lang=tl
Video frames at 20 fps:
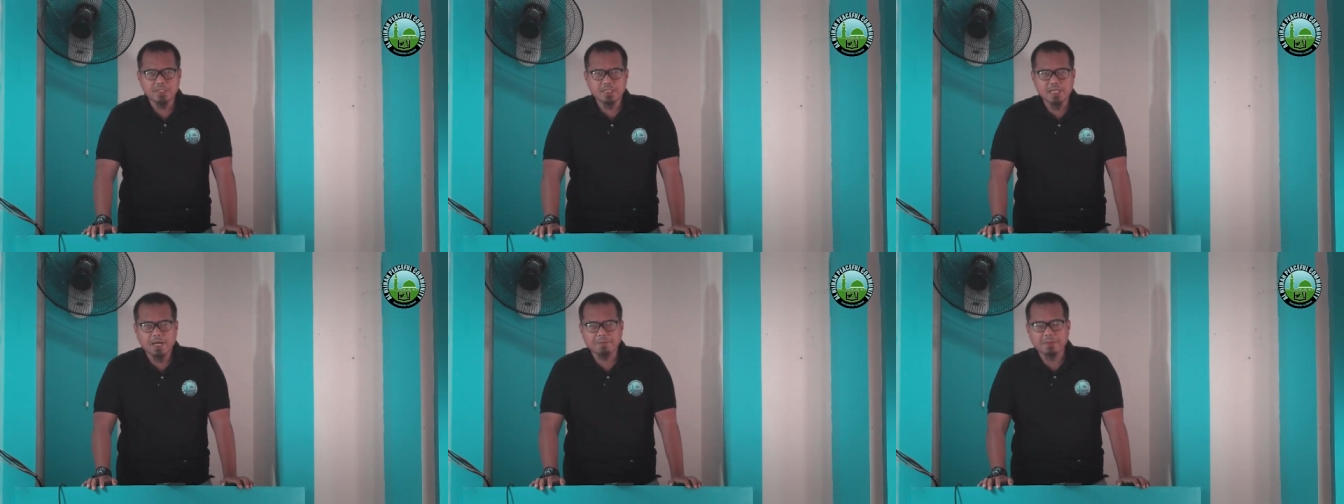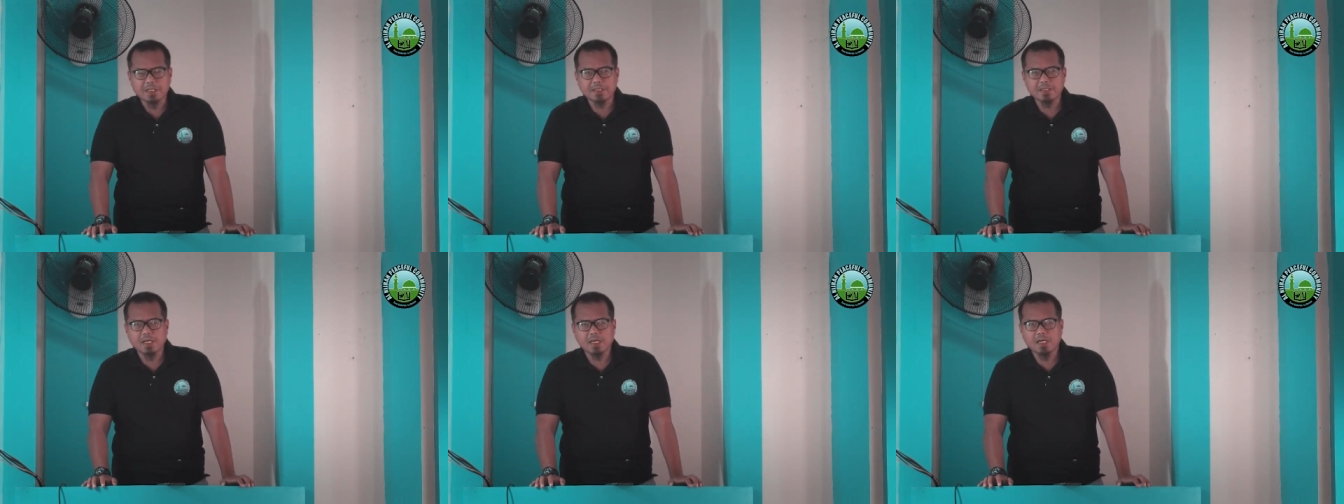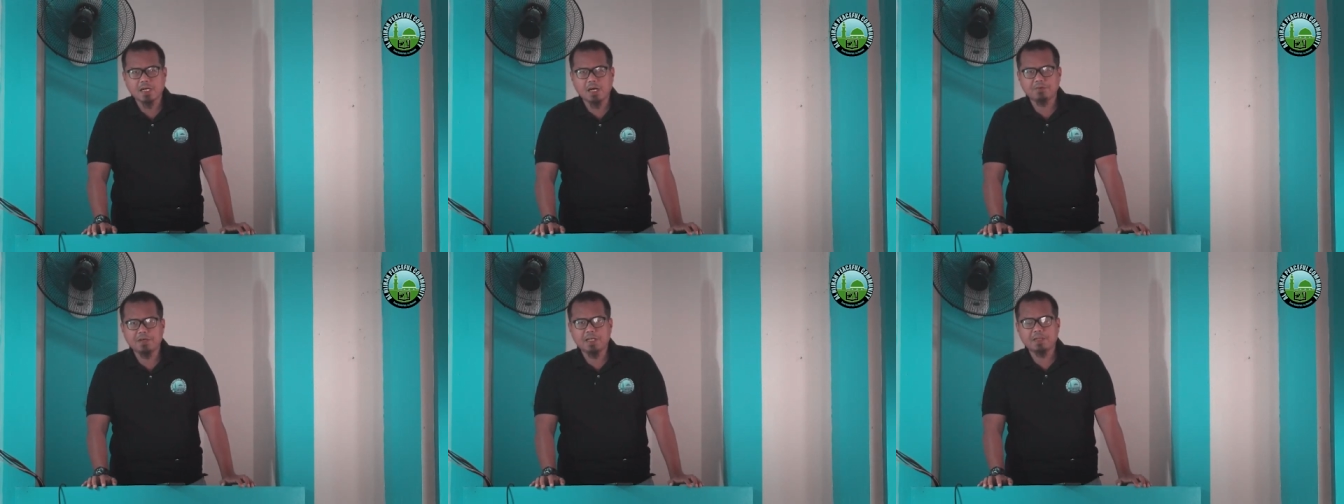dapat
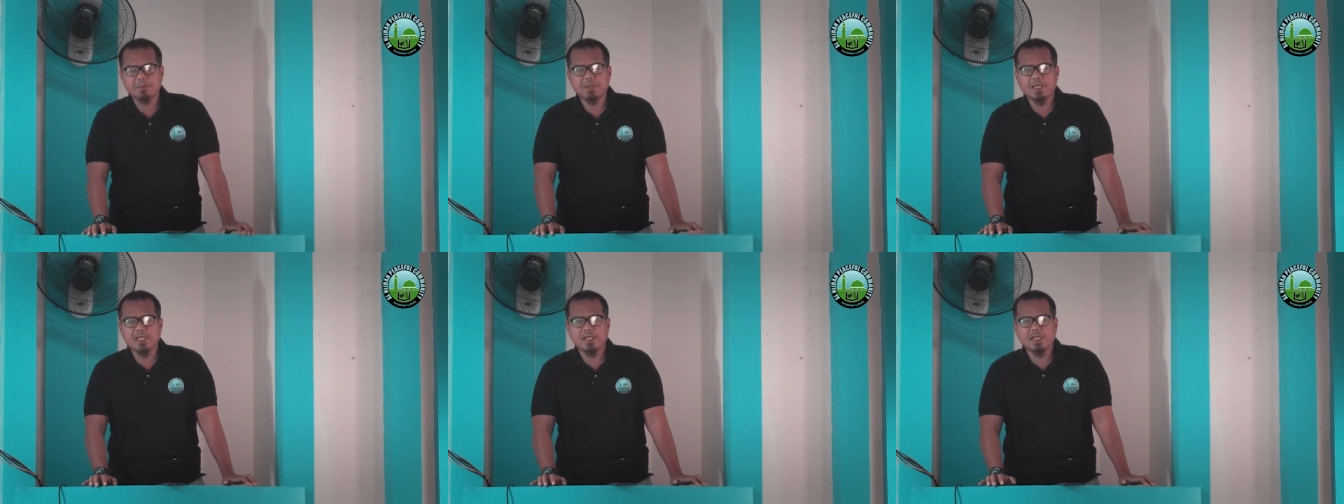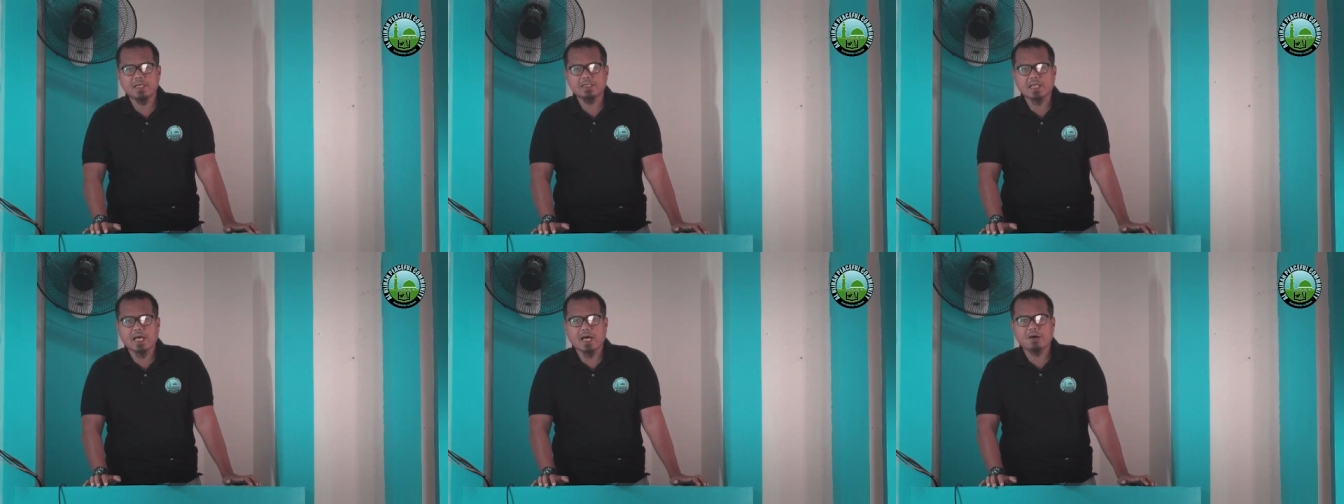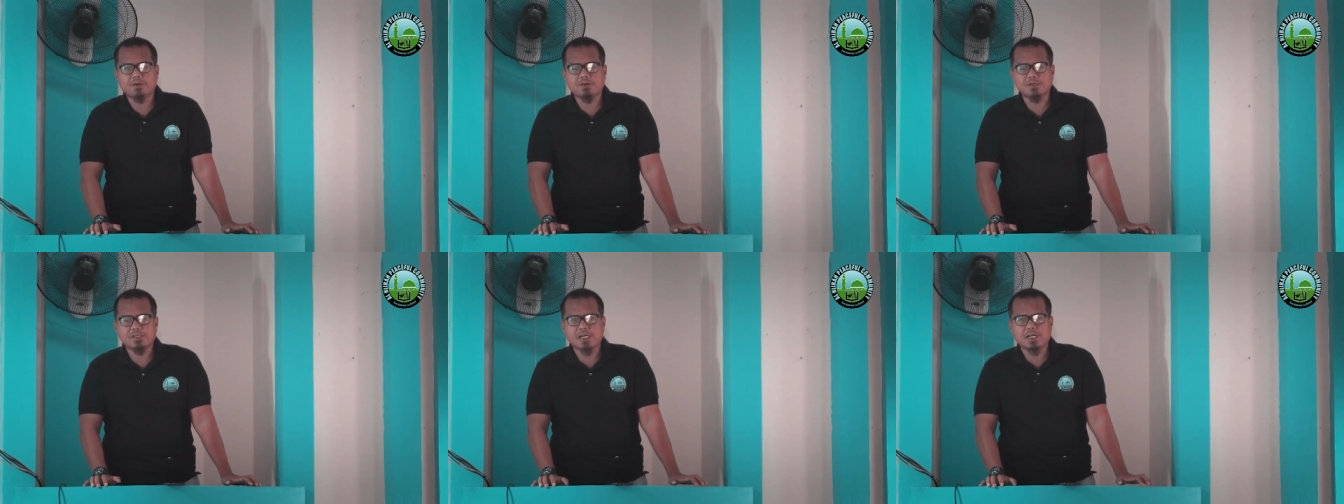niyang gawin bilang
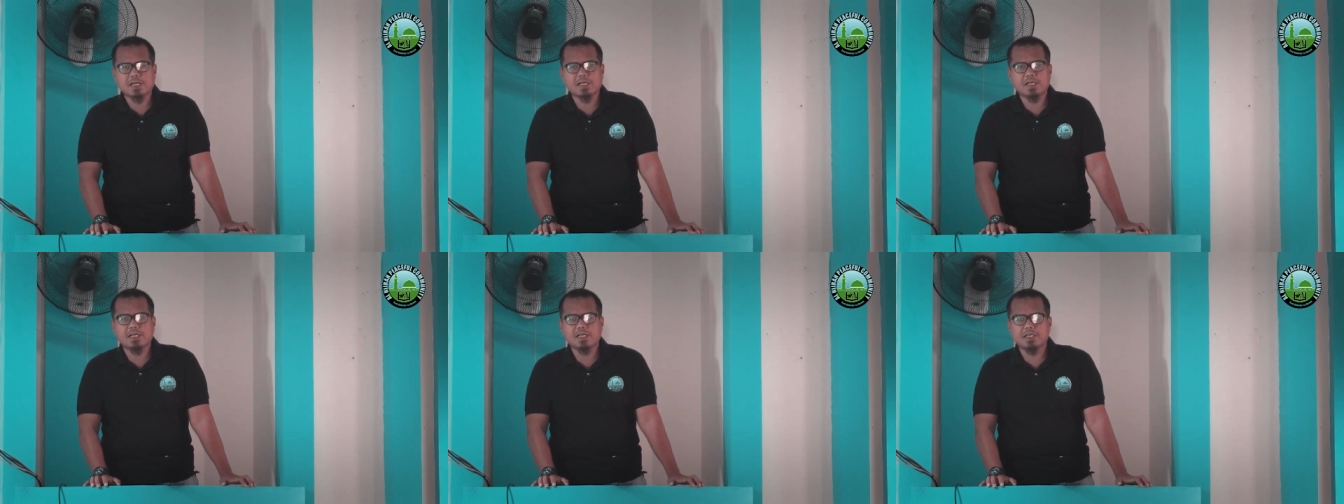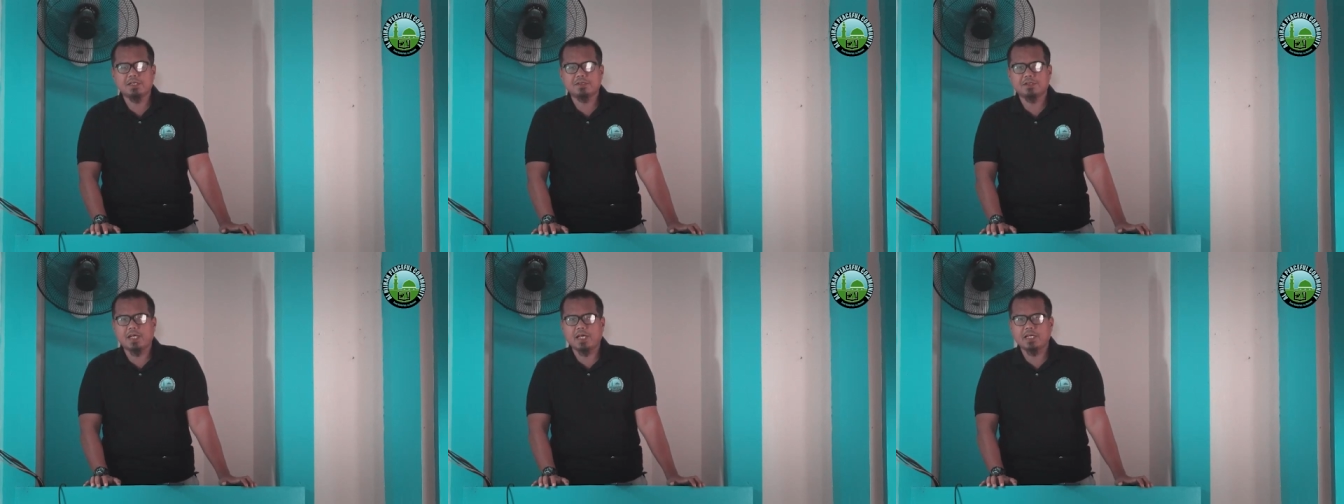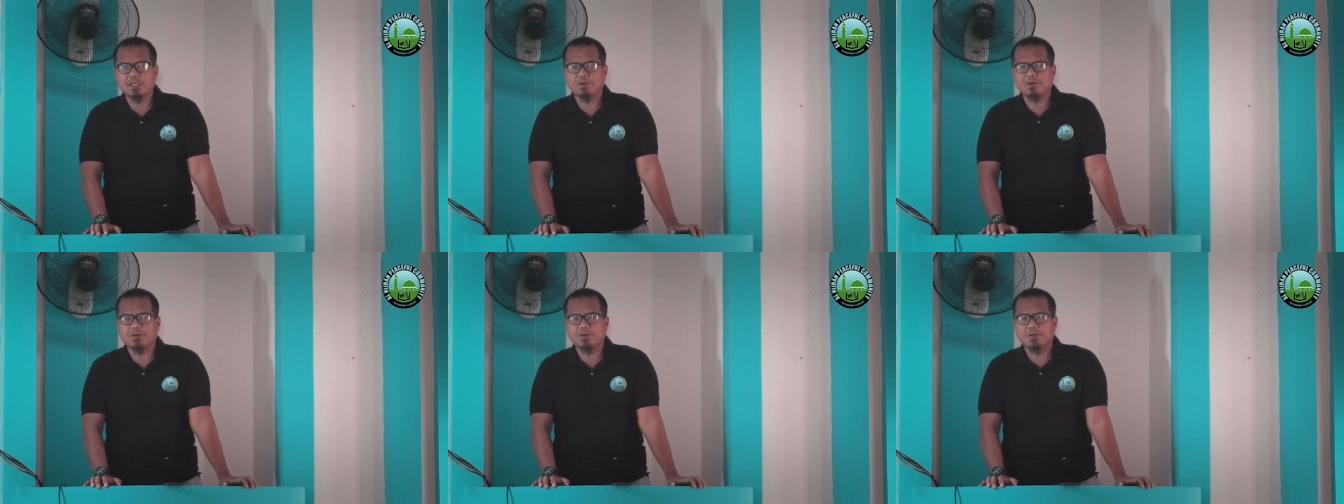tao sa relihiyon na
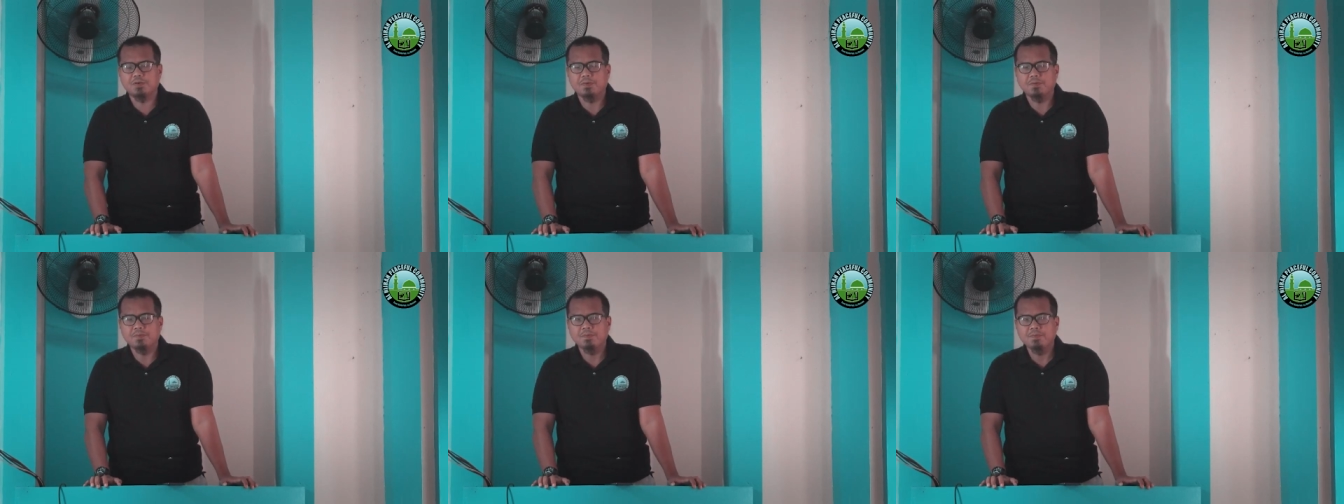ito.